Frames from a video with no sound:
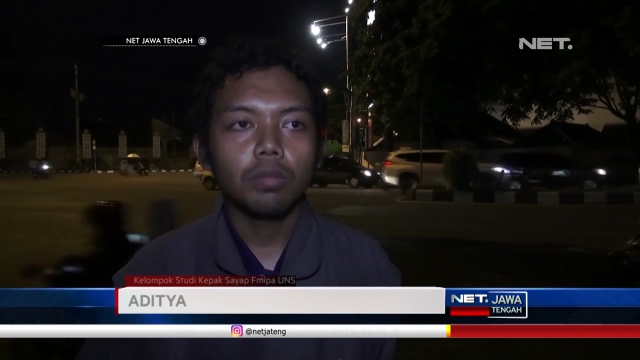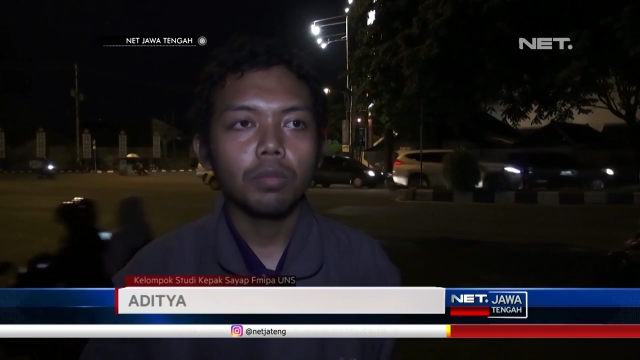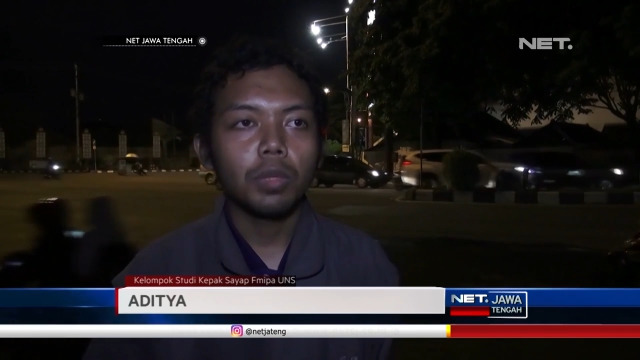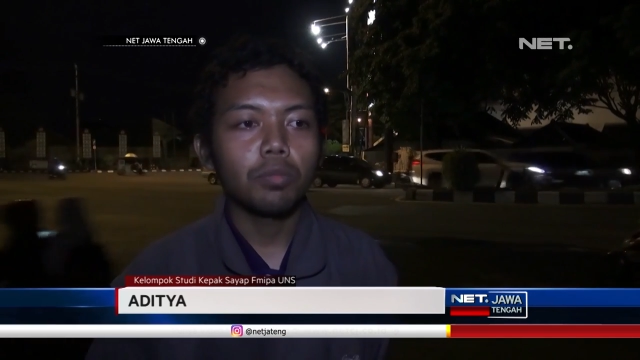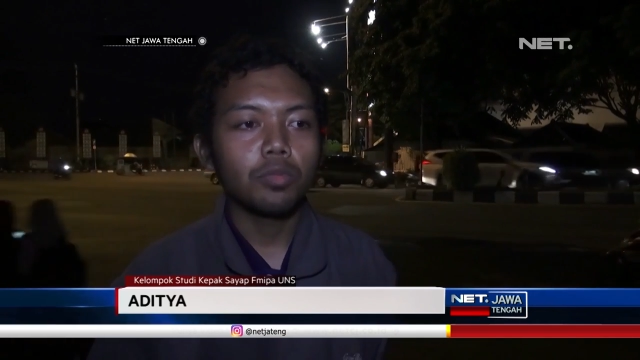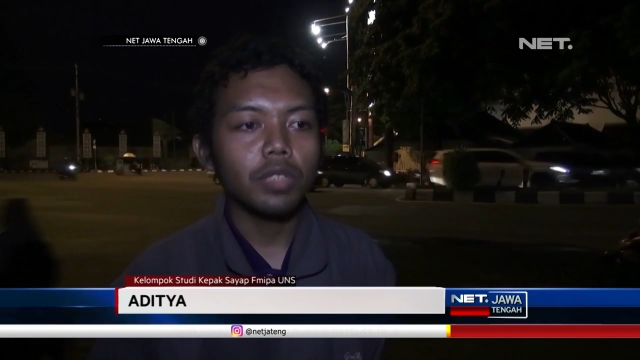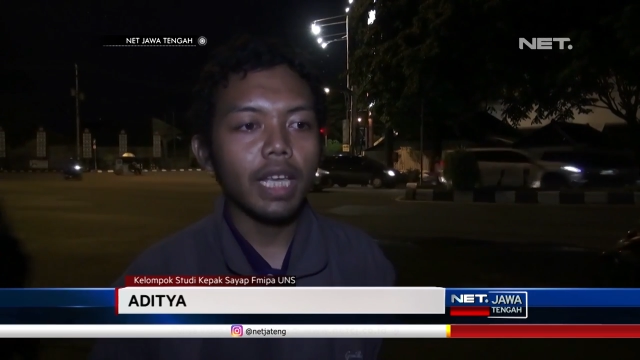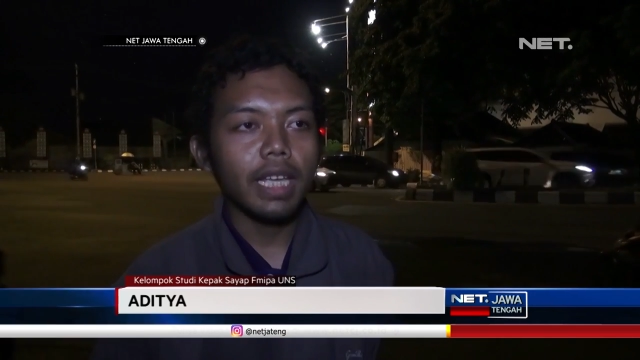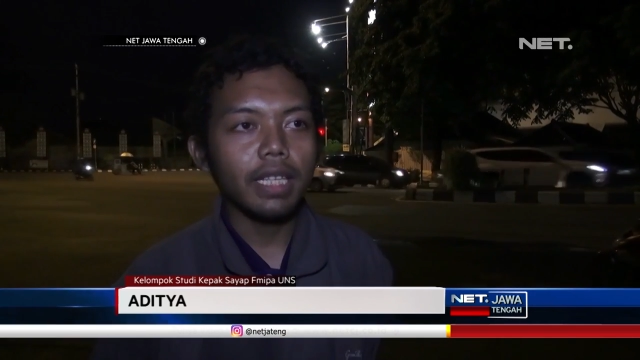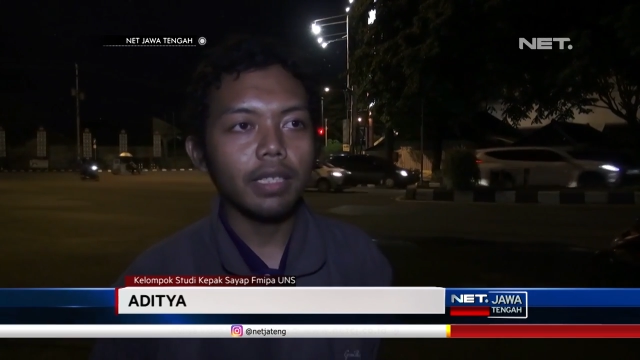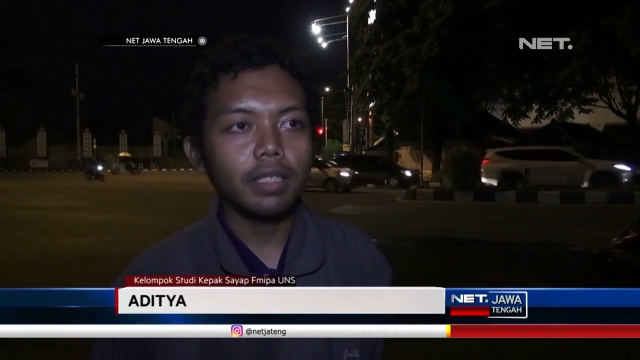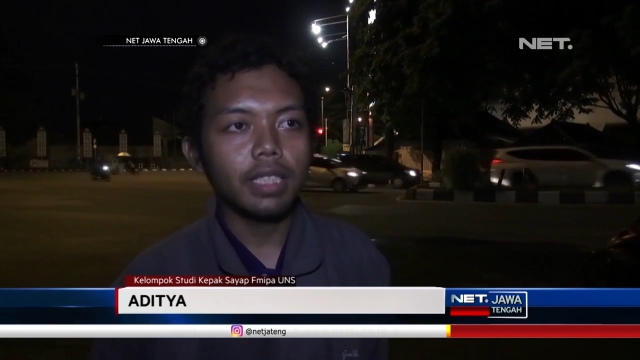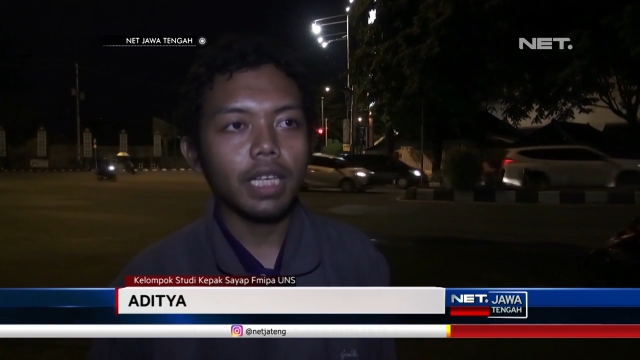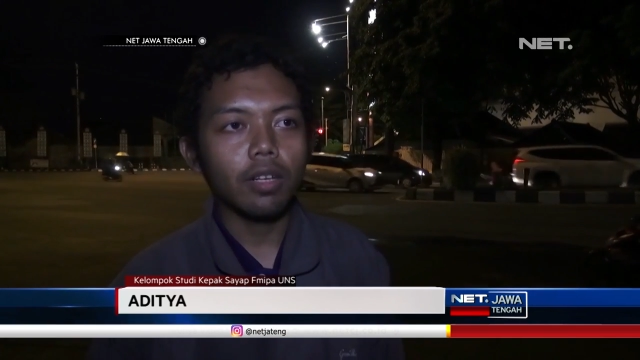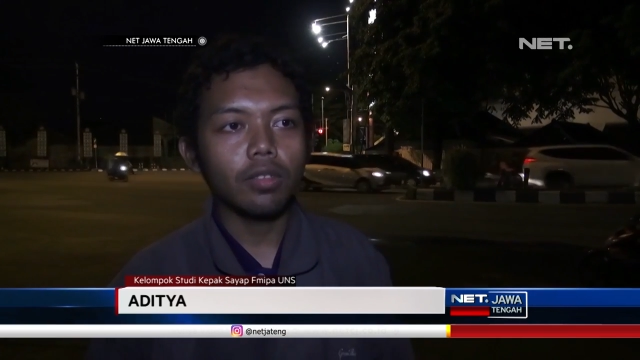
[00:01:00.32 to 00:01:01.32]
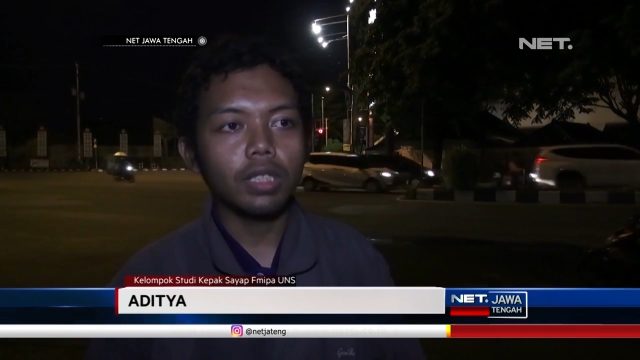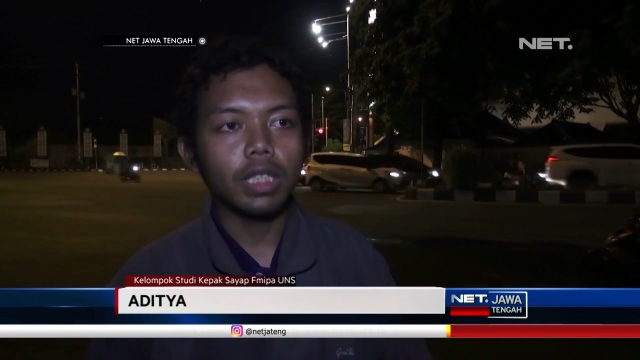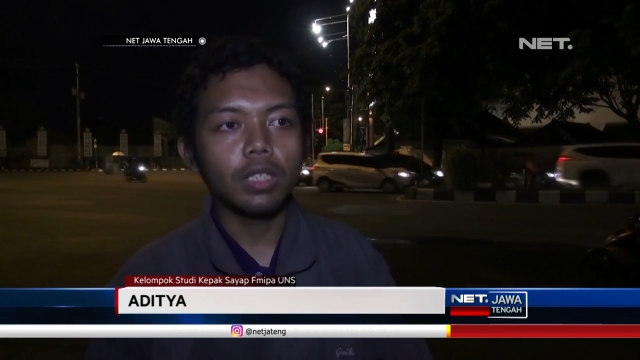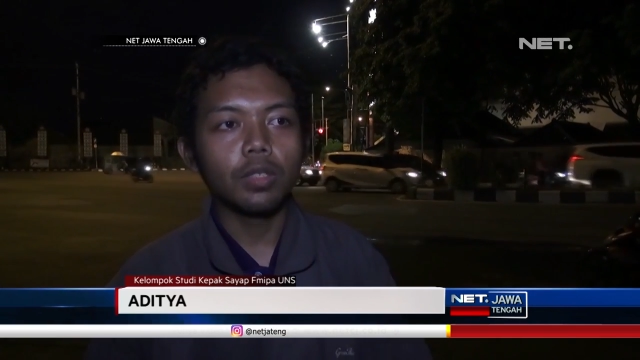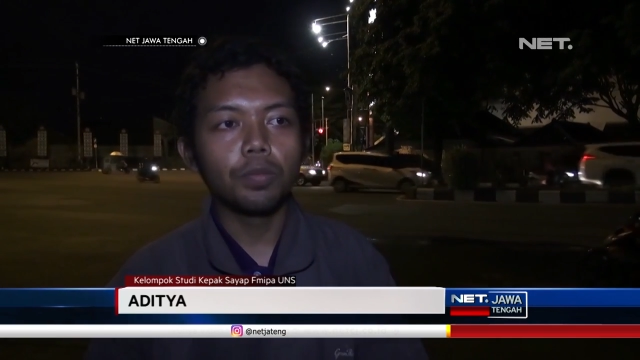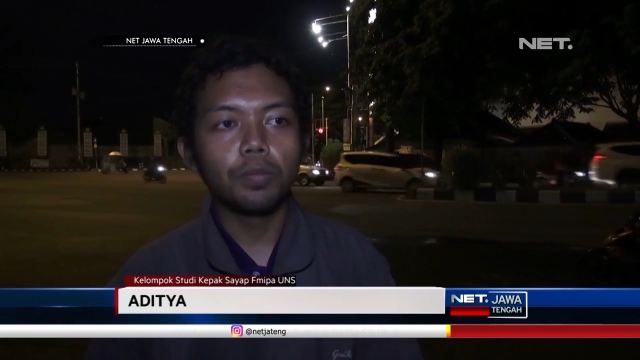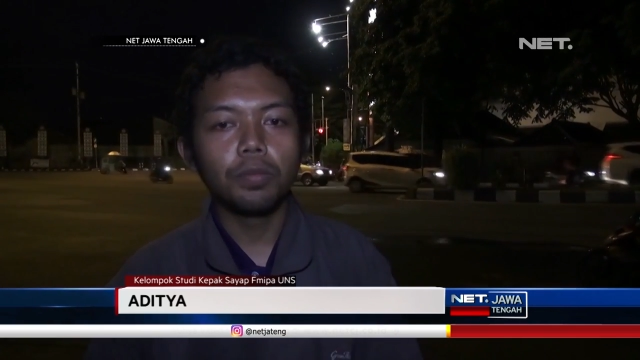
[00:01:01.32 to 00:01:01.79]
mempunyai siklus
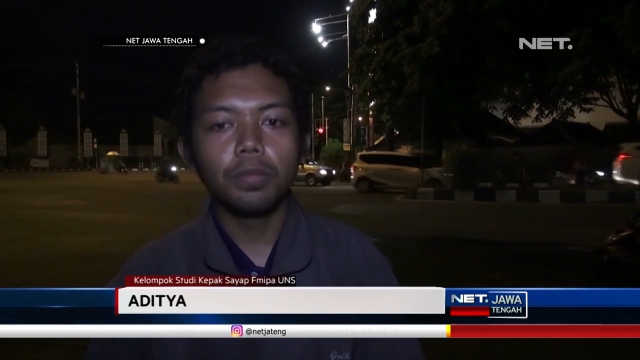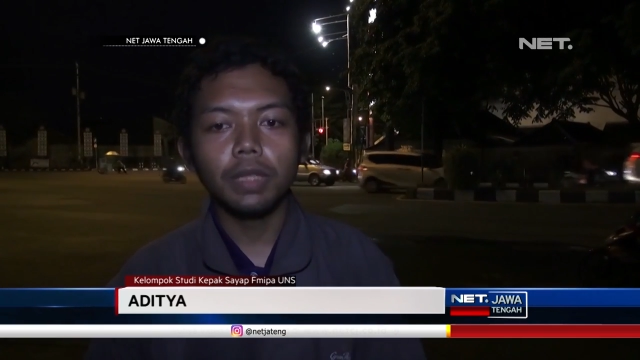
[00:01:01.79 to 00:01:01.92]
hidup